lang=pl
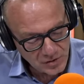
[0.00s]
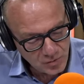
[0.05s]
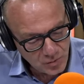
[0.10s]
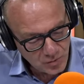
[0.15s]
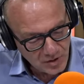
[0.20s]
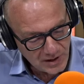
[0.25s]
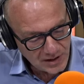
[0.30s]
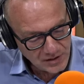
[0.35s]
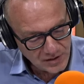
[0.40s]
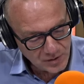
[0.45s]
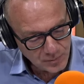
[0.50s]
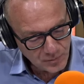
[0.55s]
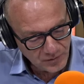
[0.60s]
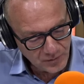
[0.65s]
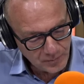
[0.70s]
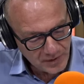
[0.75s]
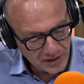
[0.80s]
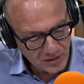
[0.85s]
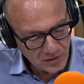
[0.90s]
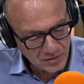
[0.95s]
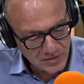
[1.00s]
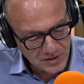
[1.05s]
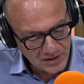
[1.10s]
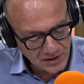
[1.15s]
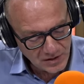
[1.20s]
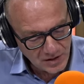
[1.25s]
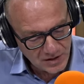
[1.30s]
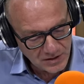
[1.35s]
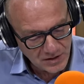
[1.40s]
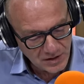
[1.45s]
Druga rzecz, mówi pan o
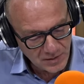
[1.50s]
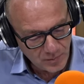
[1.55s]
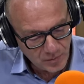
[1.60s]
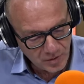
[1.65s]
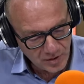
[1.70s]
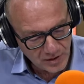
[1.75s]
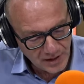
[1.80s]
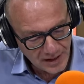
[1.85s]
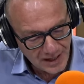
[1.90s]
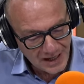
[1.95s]
zdradzieckich mordach,